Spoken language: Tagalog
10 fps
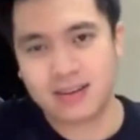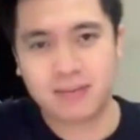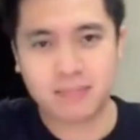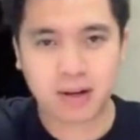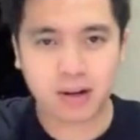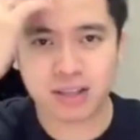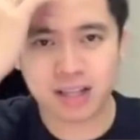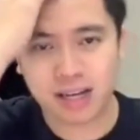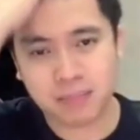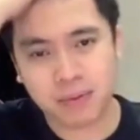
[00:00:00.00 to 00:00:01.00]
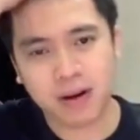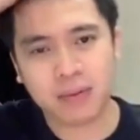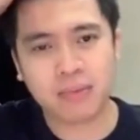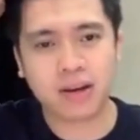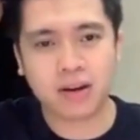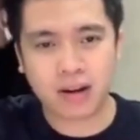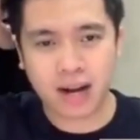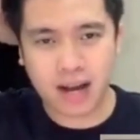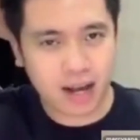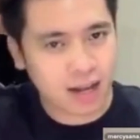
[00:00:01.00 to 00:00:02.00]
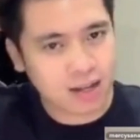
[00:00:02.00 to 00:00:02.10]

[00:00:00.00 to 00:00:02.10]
Pagod na po ang Mayora.